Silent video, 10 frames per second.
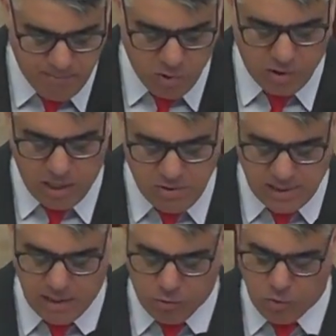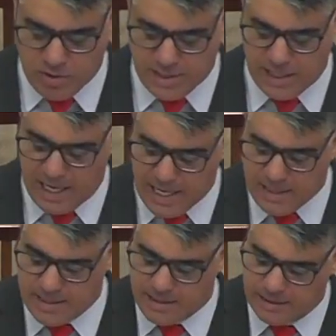por causa da
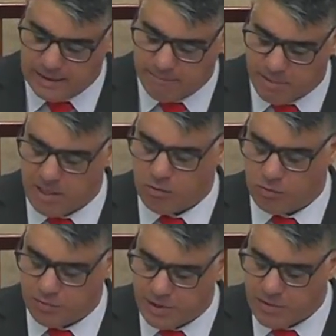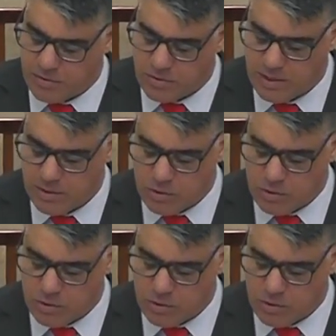consciência para com Deus,